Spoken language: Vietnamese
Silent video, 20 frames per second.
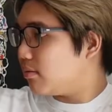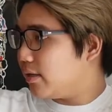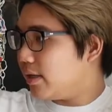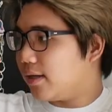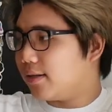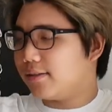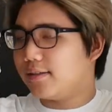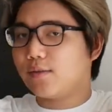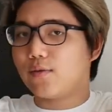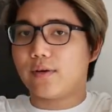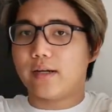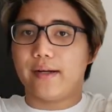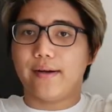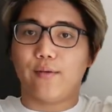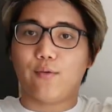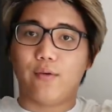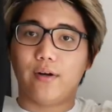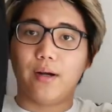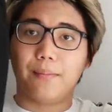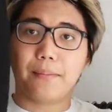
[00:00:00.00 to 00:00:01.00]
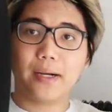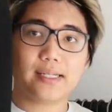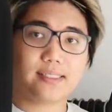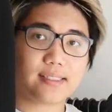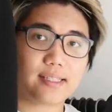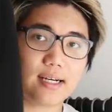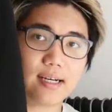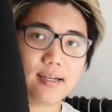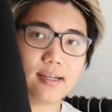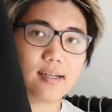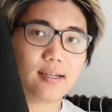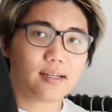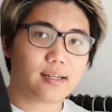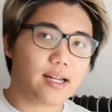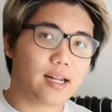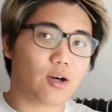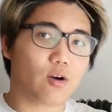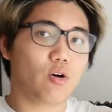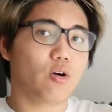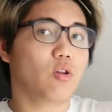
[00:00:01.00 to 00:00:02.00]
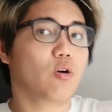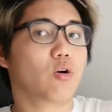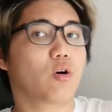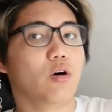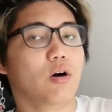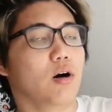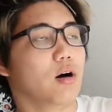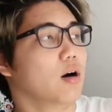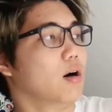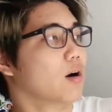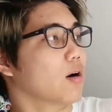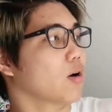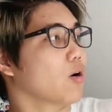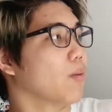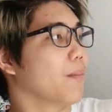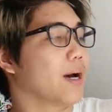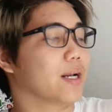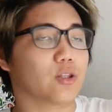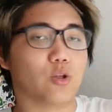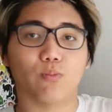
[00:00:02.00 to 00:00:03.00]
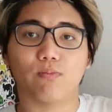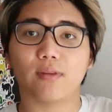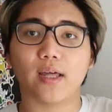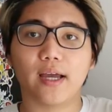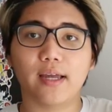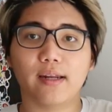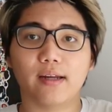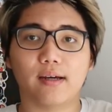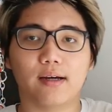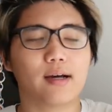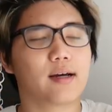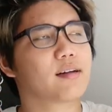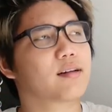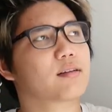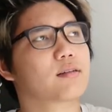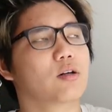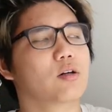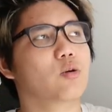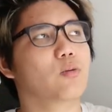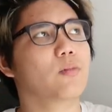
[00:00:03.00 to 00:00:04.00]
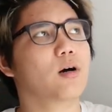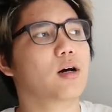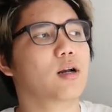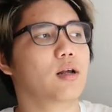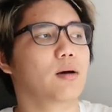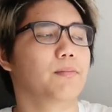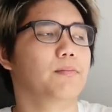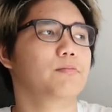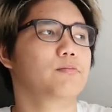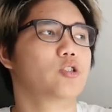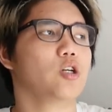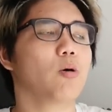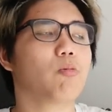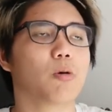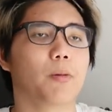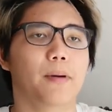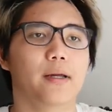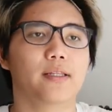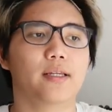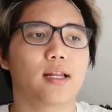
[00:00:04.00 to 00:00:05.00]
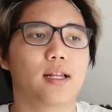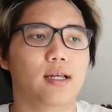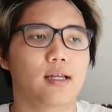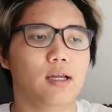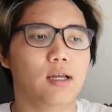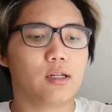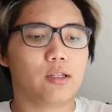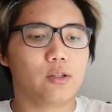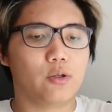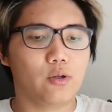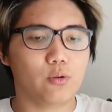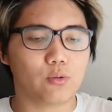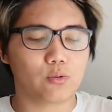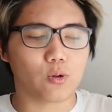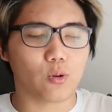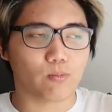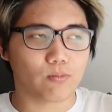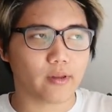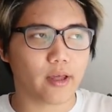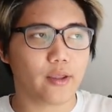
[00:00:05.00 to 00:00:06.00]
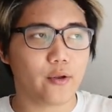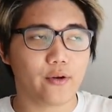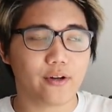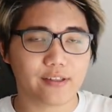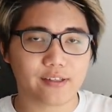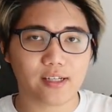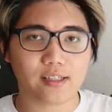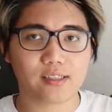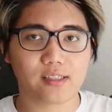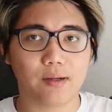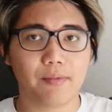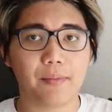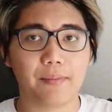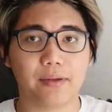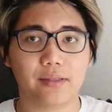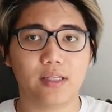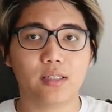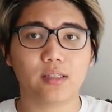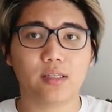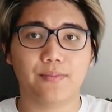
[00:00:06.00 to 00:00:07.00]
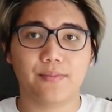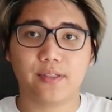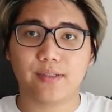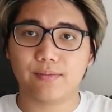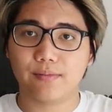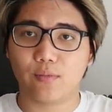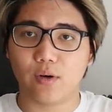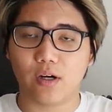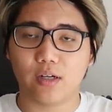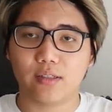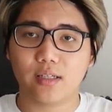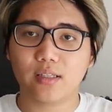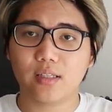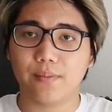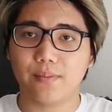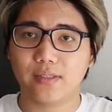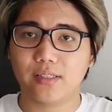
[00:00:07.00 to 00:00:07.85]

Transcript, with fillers: yeah, chiếc quần này được của The Maze nè. Đây là của logo uh, của bạn Tùng Tây nè. Nó đúng hơn là shop của bạn tên là You Tùng Tây Unisex. Nếu mà mình thích thì mình, mọi người thích thì